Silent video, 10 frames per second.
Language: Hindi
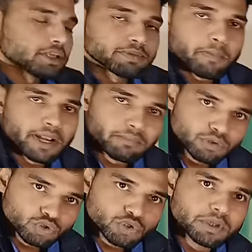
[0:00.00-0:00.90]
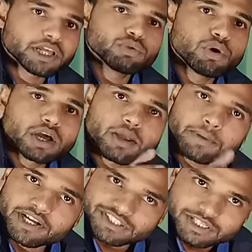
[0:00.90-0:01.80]
सबसे पहले मैं दोस्तों बता दूं अगर
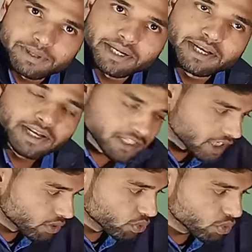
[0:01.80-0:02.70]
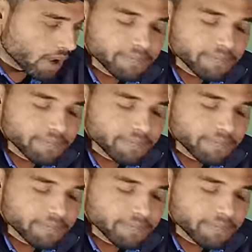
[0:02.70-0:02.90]
आप एक अच्छी बैटरी लेना चाहते हो तो